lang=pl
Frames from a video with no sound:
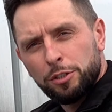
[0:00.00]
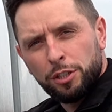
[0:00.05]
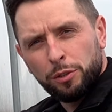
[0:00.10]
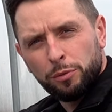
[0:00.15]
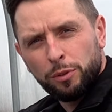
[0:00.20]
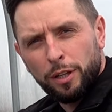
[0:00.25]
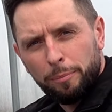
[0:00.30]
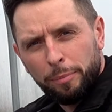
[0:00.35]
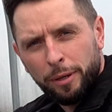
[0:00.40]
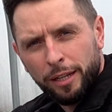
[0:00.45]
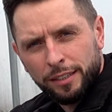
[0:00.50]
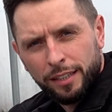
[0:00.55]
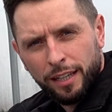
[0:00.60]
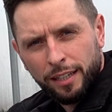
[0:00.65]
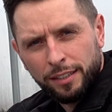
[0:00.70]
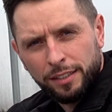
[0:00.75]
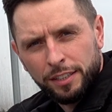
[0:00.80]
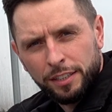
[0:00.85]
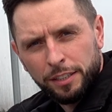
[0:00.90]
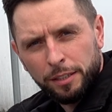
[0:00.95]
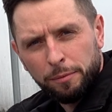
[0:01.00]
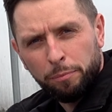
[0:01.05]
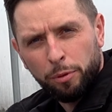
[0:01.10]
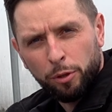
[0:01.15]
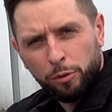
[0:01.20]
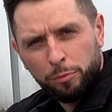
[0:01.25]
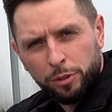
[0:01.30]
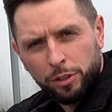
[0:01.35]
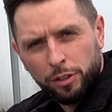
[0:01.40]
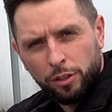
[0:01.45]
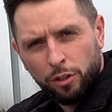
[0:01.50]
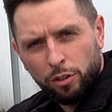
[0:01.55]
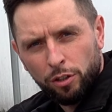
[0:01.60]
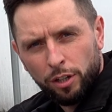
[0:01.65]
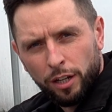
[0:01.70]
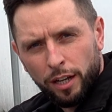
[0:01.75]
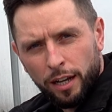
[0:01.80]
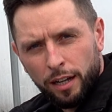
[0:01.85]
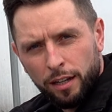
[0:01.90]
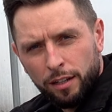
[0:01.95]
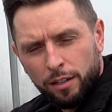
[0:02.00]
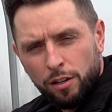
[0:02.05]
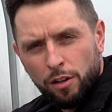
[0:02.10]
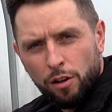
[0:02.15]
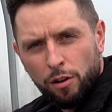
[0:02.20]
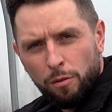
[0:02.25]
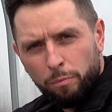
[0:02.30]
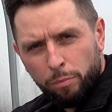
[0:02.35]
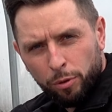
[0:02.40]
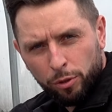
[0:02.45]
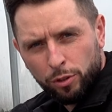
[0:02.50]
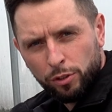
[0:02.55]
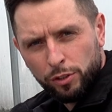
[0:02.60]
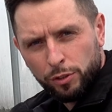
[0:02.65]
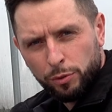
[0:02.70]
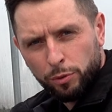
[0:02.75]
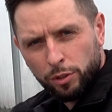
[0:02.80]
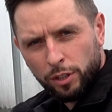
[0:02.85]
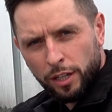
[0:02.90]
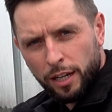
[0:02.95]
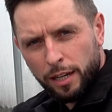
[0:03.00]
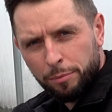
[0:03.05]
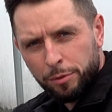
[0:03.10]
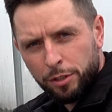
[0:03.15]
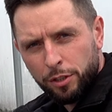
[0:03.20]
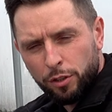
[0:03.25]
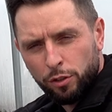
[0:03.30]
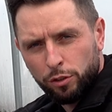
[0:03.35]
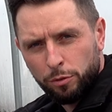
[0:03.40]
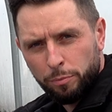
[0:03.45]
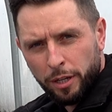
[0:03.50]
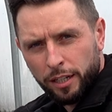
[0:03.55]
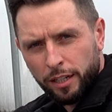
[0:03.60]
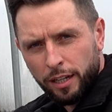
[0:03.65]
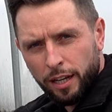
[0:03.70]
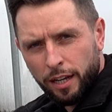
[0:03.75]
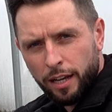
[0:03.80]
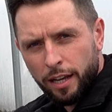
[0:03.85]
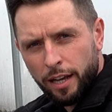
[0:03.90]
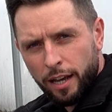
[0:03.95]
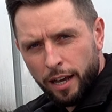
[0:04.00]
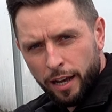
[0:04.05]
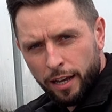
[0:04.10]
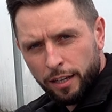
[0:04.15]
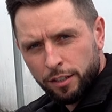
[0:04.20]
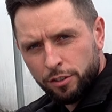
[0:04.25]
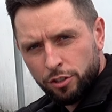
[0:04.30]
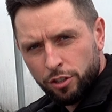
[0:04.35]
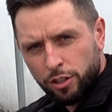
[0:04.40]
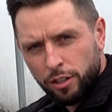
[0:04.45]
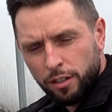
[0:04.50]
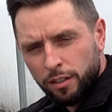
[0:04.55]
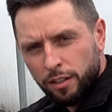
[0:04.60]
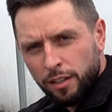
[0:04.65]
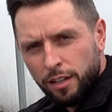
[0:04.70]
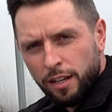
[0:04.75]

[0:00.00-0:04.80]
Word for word: się na plantacji pomidora pod osłonami odmiana Angel,